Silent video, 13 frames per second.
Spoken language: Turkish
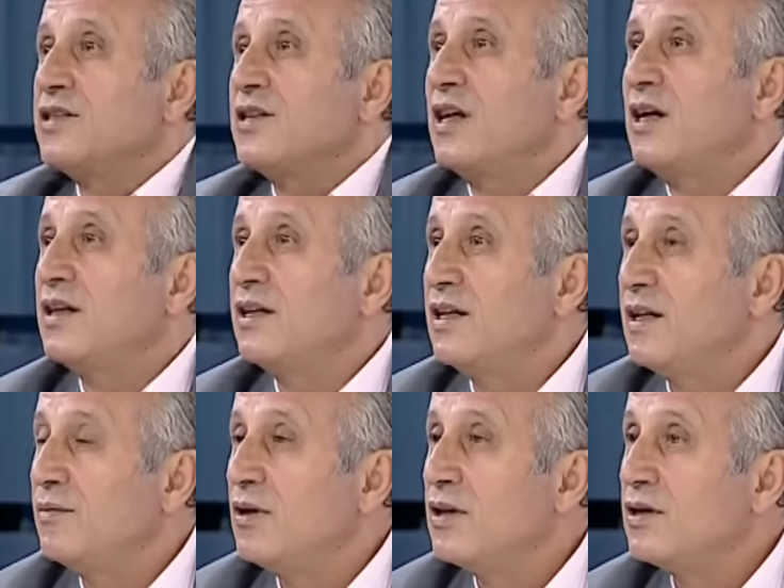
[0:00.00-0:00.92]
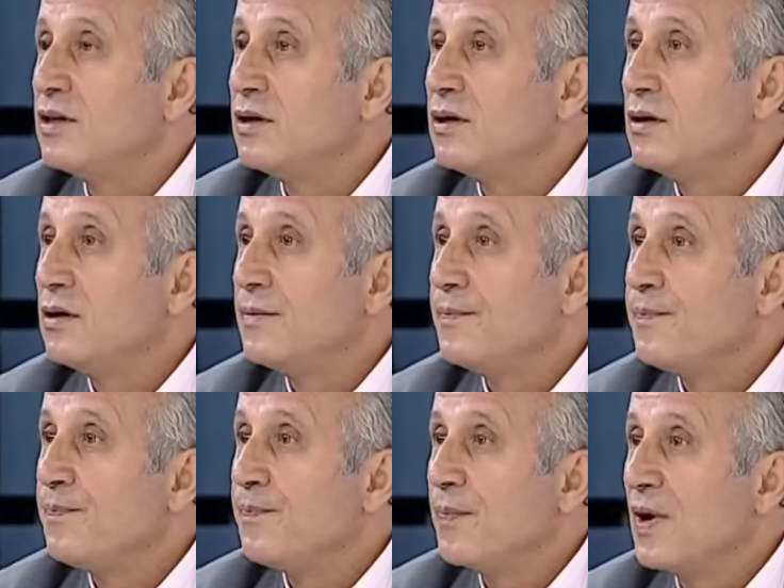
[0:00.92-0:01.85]
da salat edebilir.
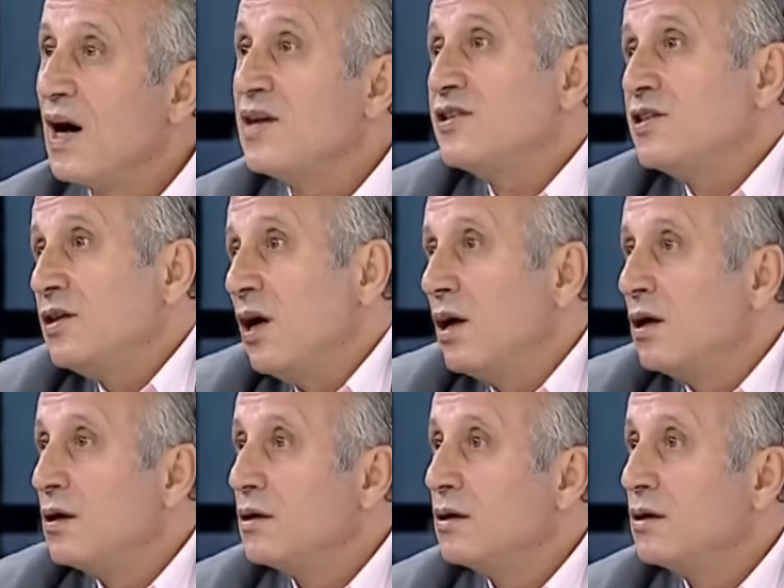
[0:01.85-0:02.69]
Hasta.